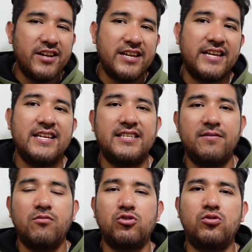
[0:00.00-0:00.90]

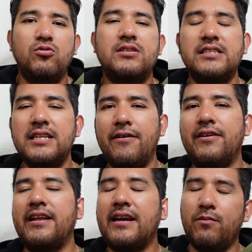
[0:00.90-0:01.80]
riquísimos dulces, la
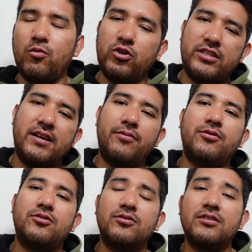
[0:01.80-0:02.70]
verdad muy
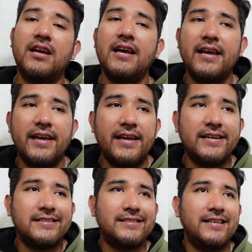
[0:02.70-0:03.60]
sabrosos.
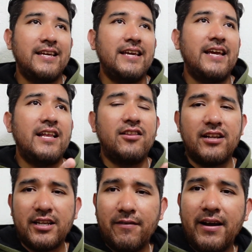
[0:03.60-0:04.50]
Este, entré
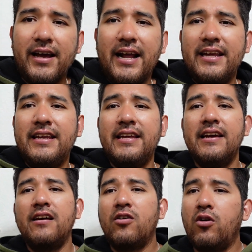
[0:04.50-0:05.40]
a trabajar ahí,
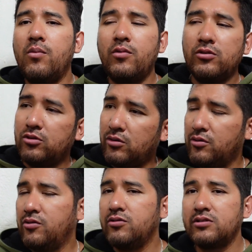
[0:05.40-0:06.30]
como
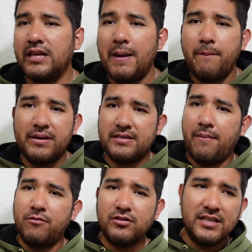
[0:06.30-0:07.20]
todos,
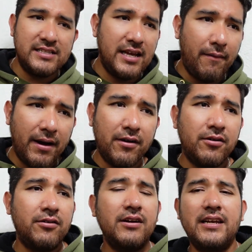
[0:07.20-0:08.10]
empezamos desde
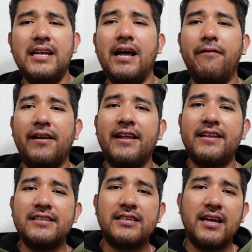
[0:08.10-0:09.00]
abajo y la
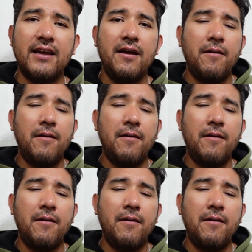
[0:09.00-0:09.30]
verdad es que